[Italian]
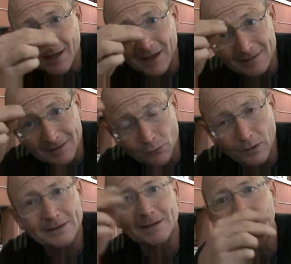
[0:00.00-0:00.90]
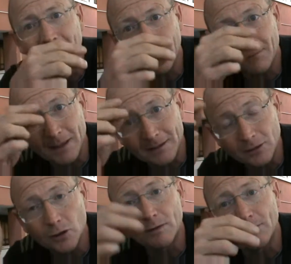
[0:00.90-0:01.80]
la sequenza di allenamenti
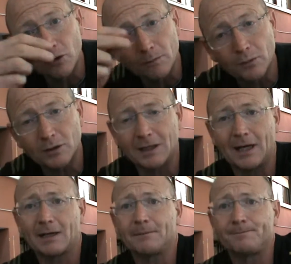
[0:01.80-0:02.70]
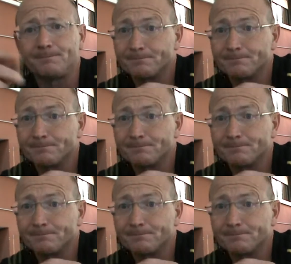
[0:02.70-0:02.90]
e dove voglio portare.